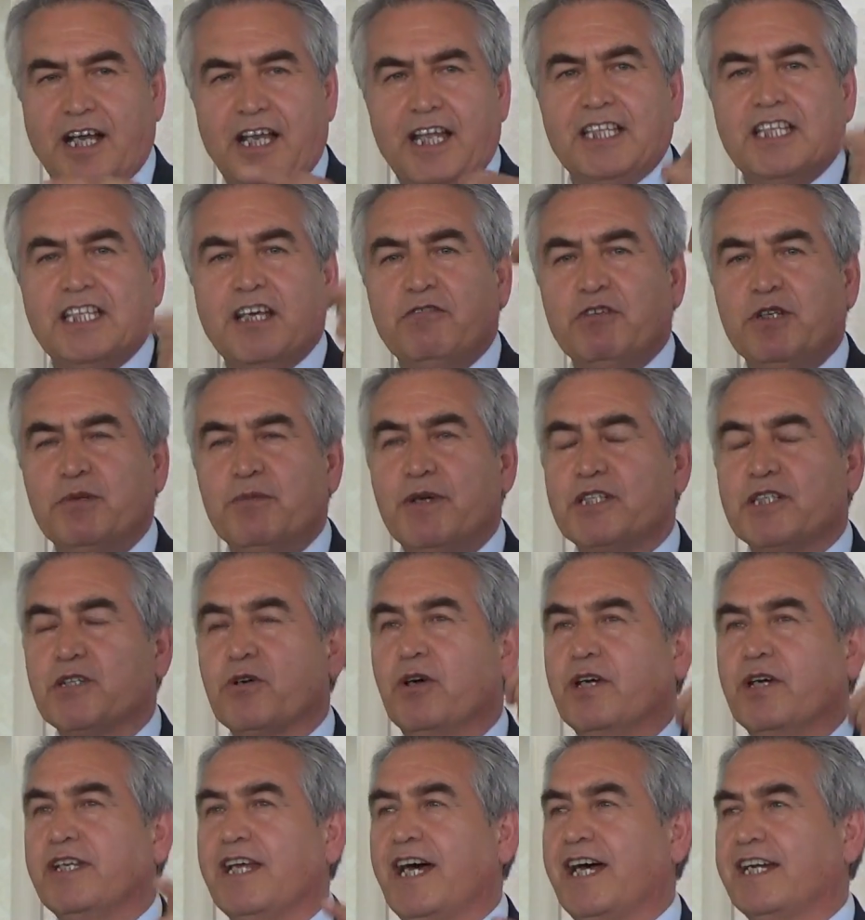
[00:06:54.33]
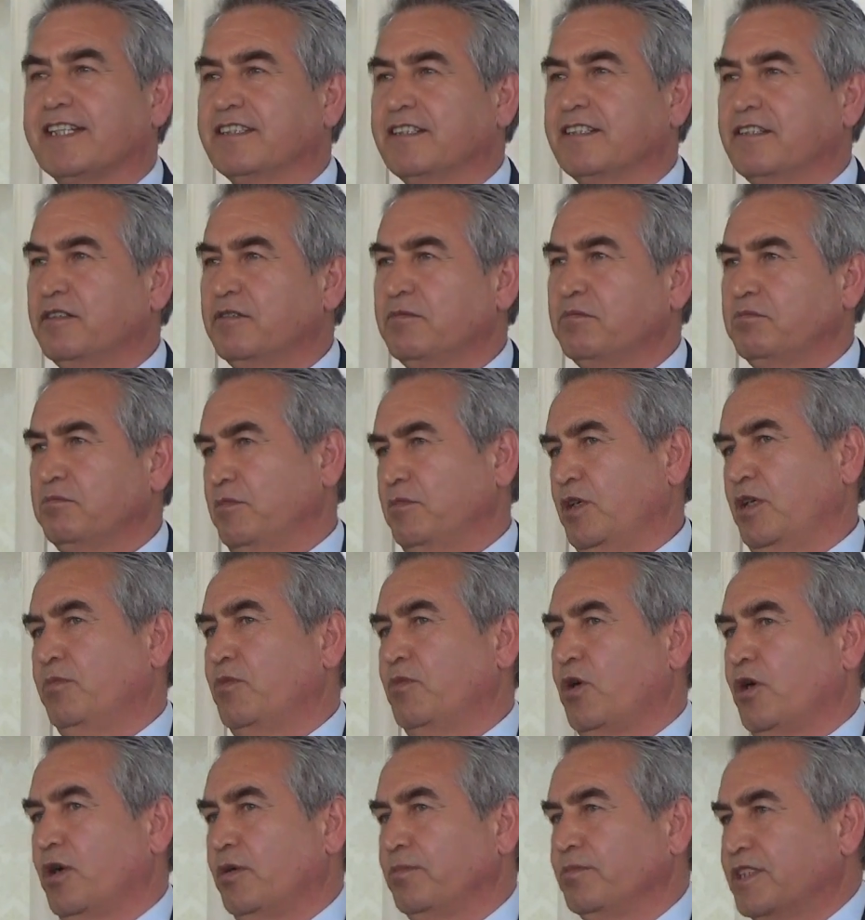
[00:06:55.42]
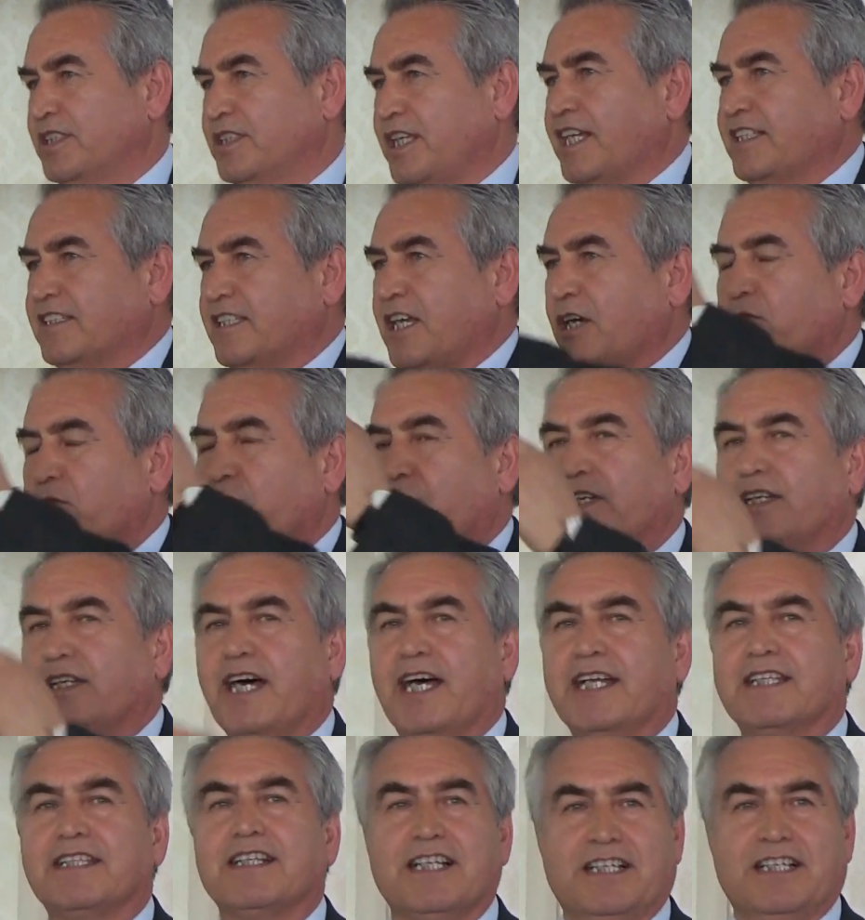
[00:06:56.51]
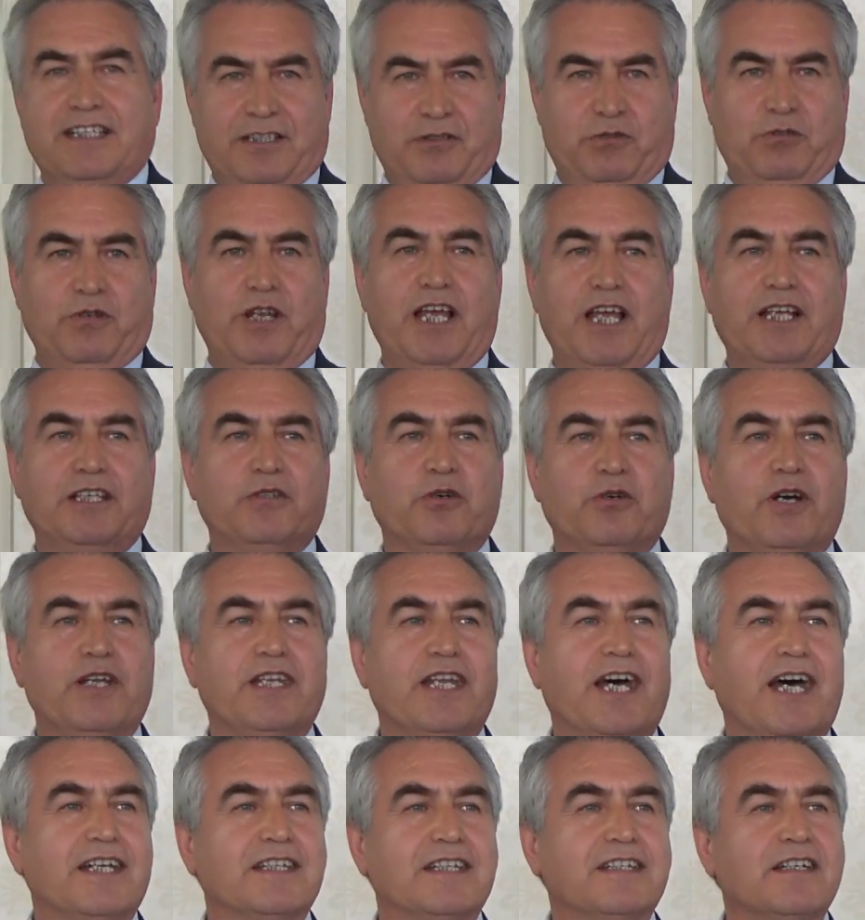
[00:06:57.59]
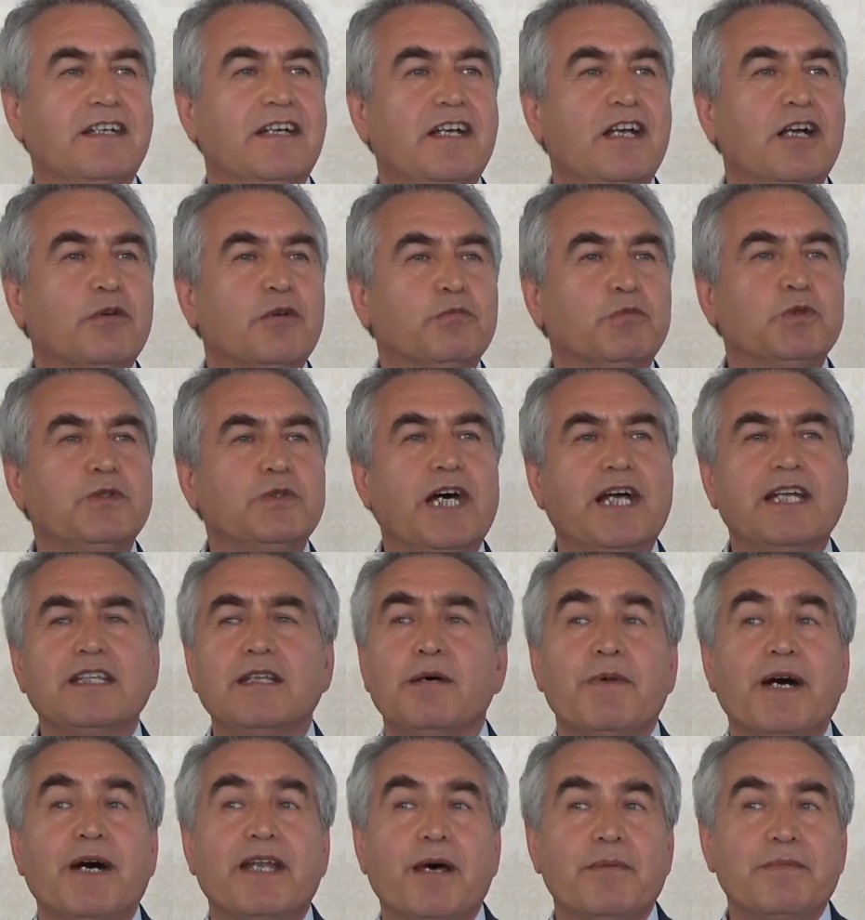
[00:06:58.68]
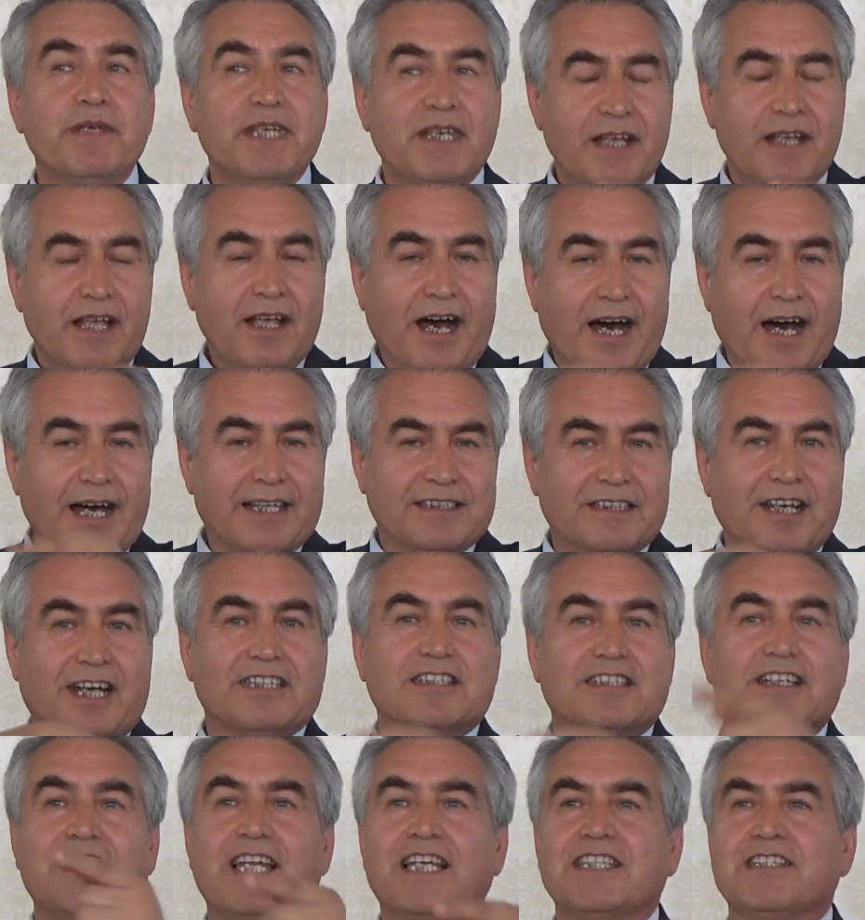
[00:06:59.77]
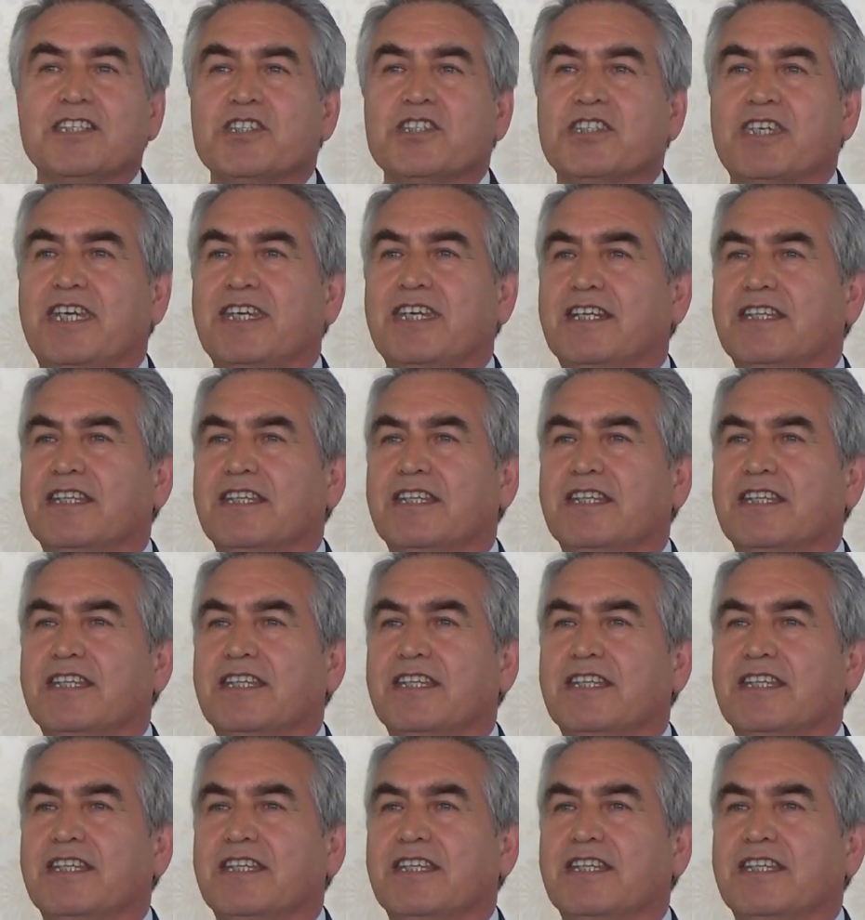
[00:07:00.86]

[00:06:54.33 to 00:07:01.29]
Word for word: Kale devirmeci oynardık bilmiyorum seksek oynardık, sülenke oynardık. Bunlar da bana bir at hatırlatır